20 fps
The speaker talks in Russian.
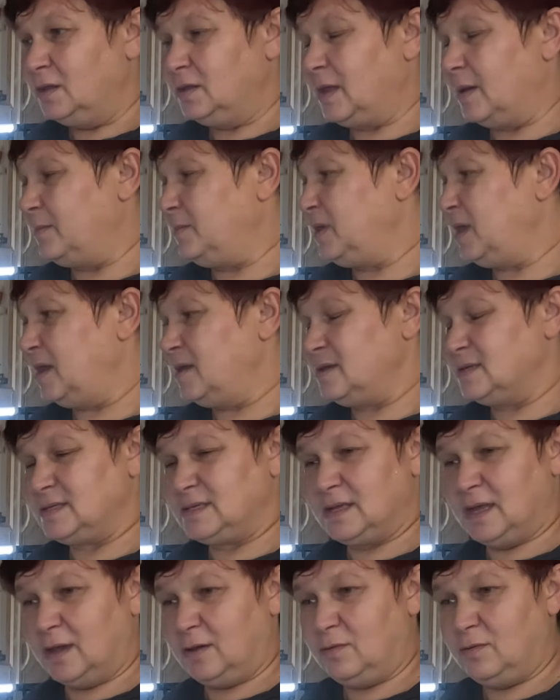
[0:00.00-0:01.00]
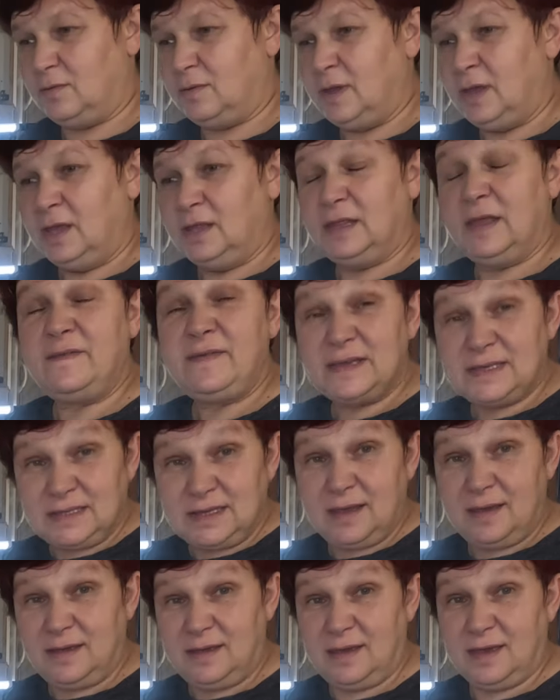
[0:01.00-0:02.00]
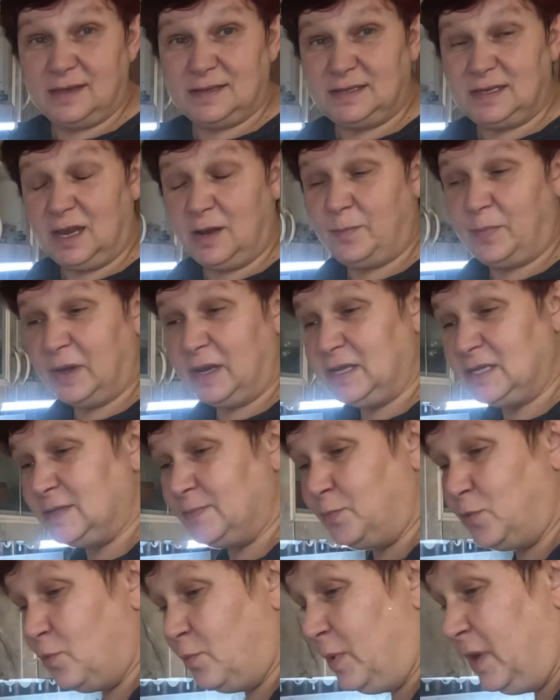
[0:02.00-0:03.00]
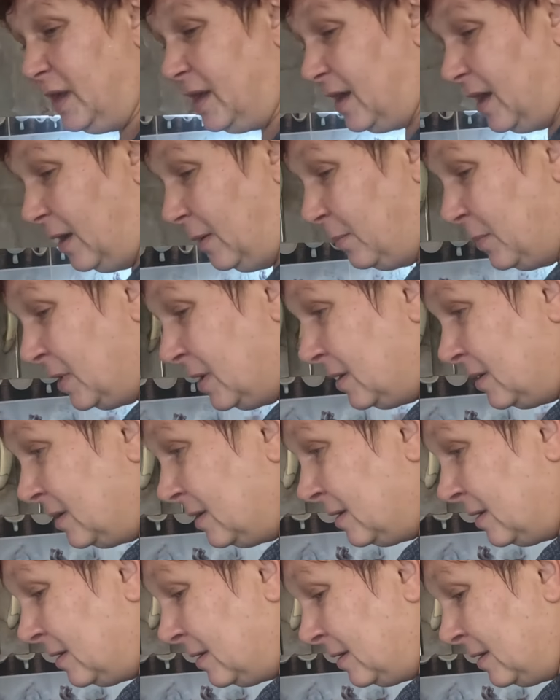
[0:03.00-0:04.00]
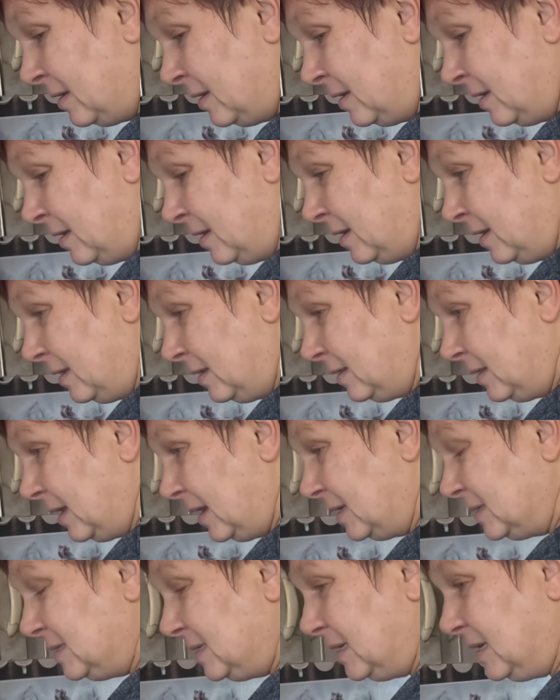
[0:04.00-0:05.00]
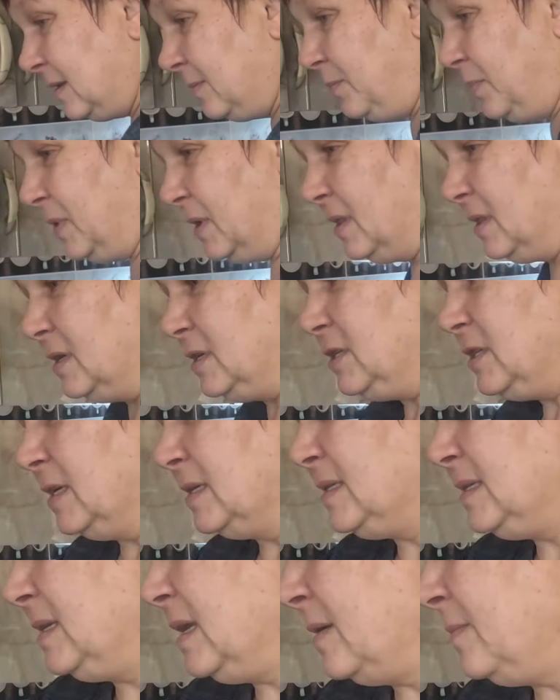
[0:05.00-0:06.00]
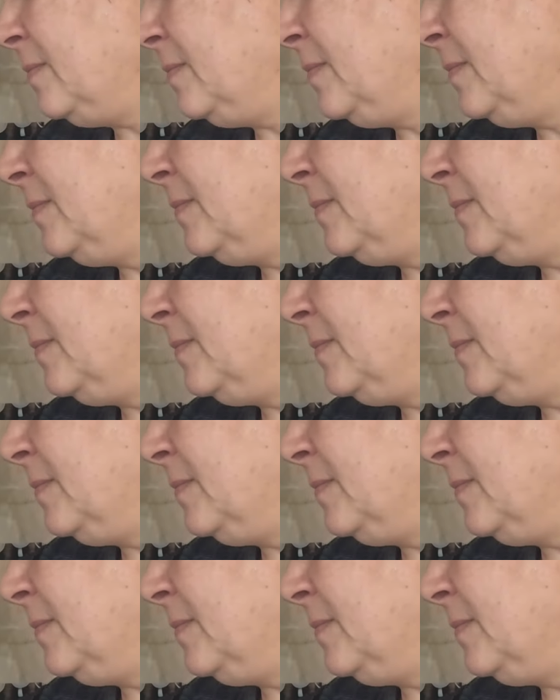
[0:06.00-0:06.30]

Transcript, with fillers: там, я не знаю, да везде ездили по республикам. Так закипело, сейчас я,